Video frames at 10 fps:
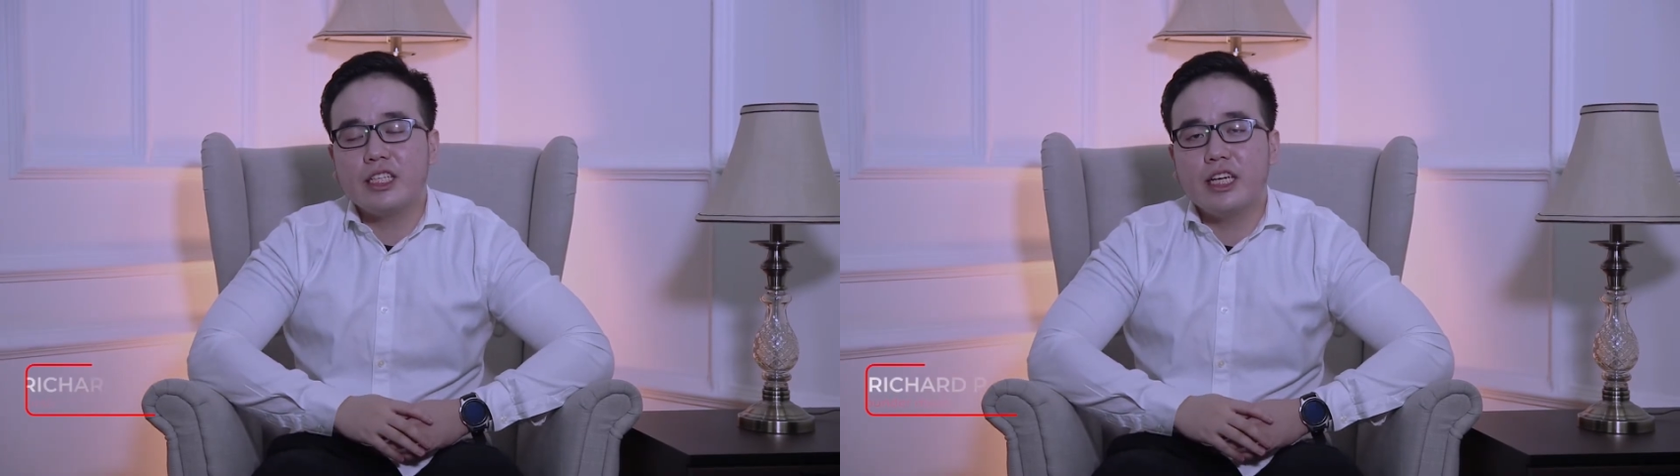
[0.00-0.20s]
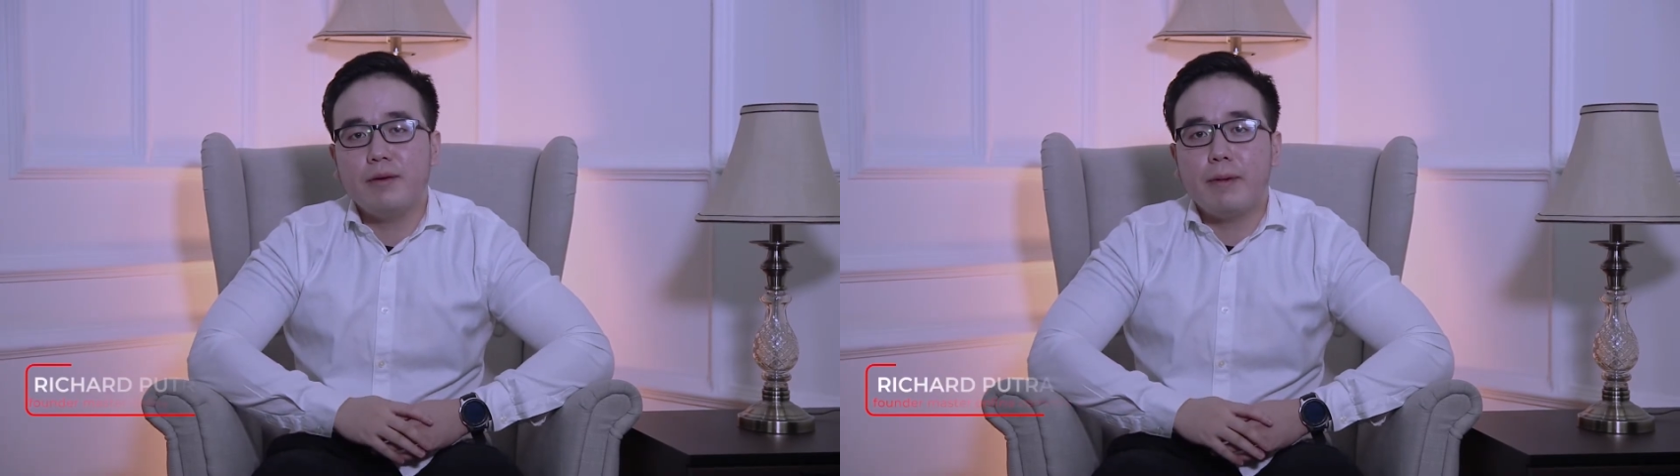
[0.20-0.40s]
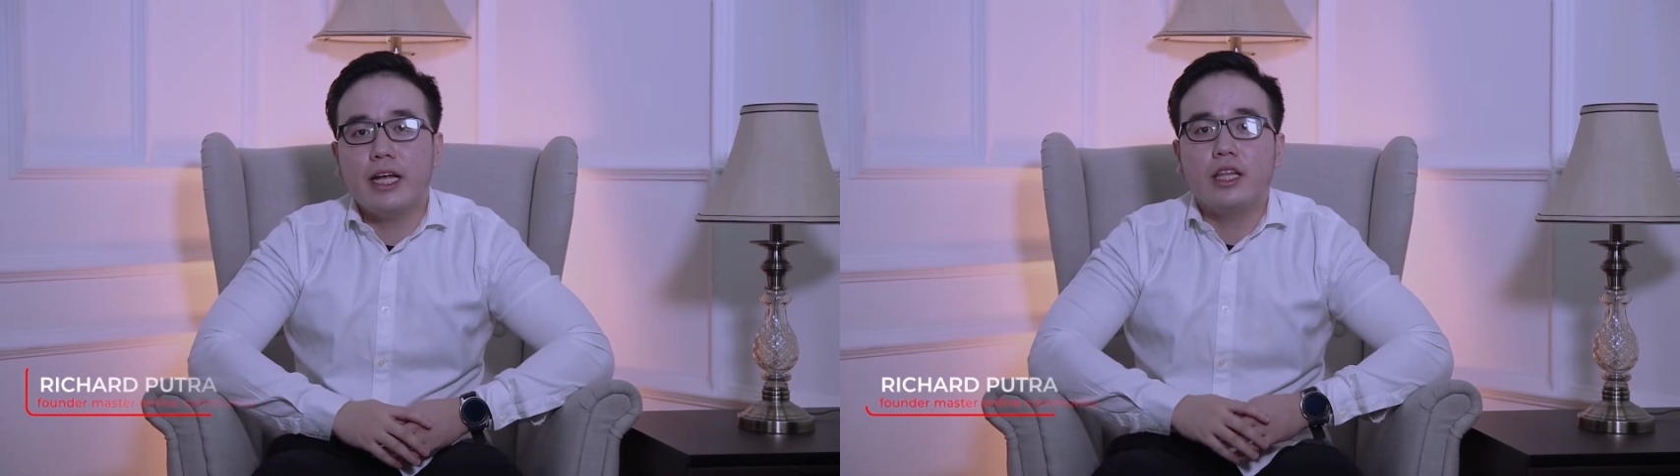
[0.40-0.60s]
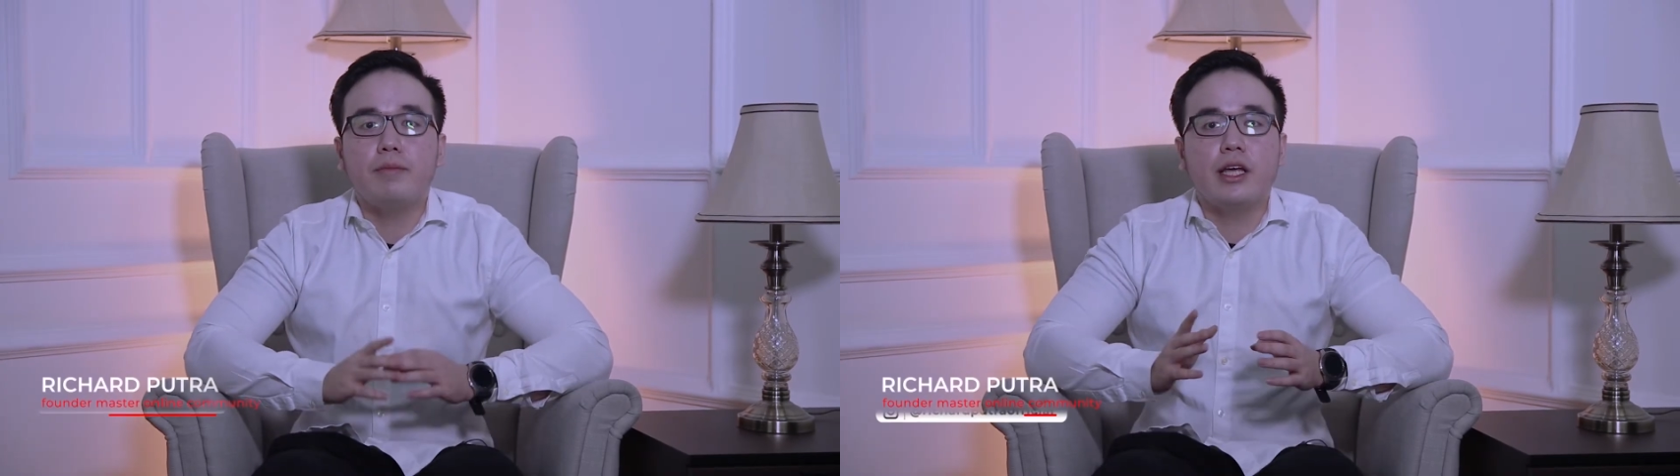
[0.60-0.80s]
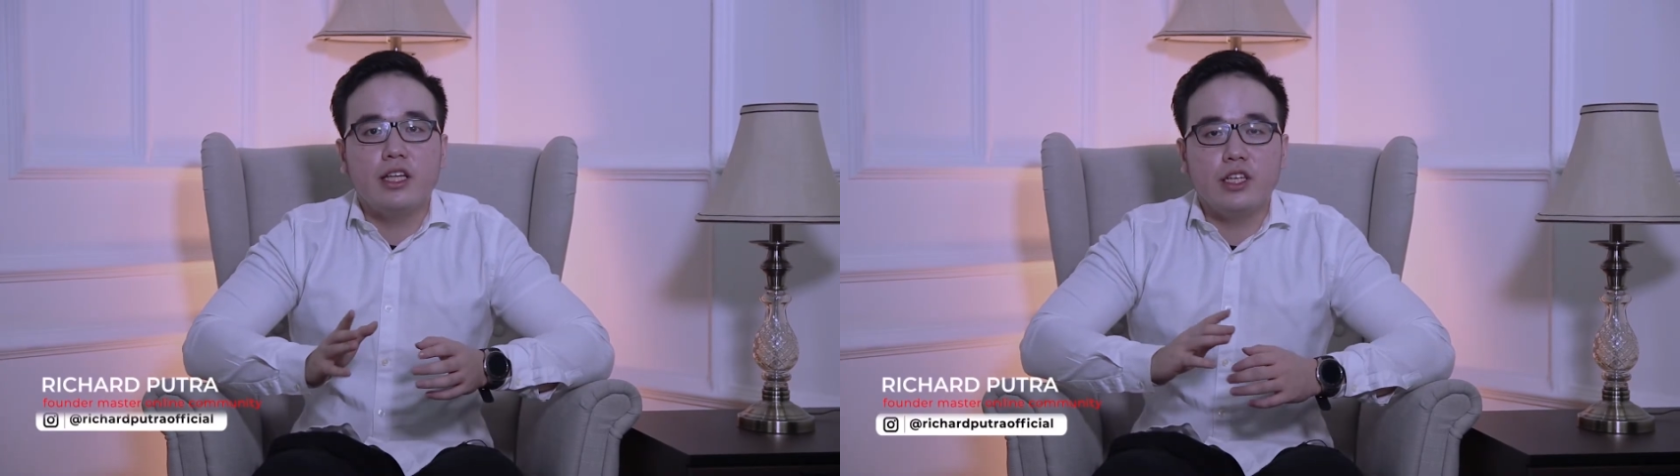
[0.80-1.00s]
terjadi pada
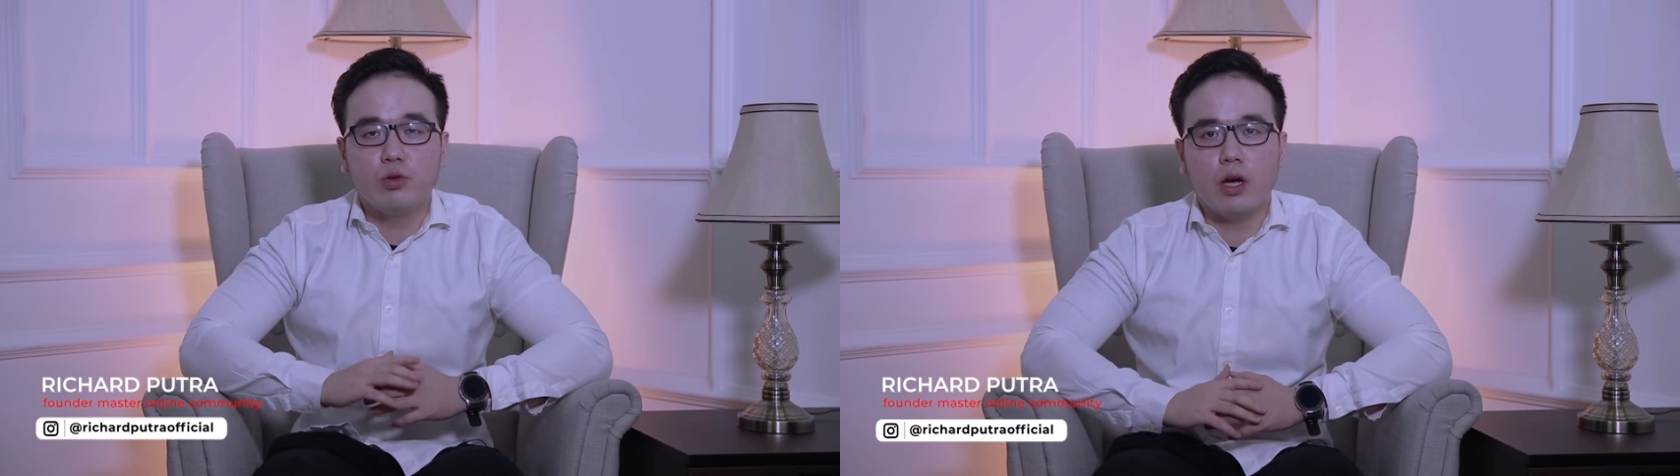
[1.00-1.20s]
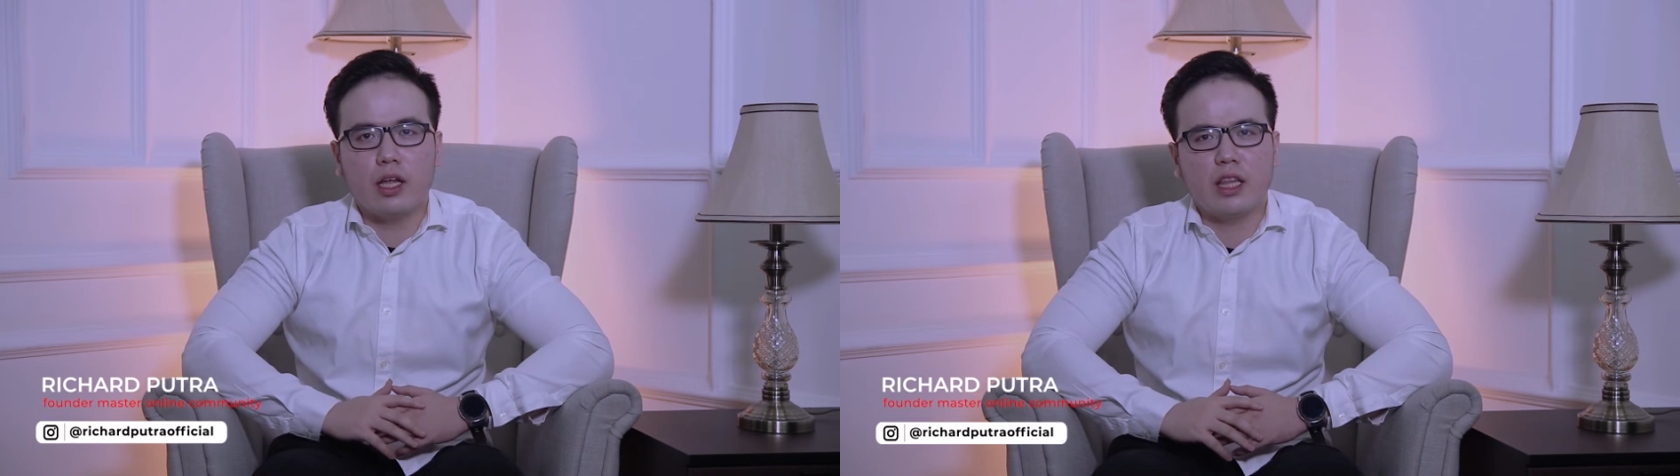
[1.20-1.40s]
timnya dia juga,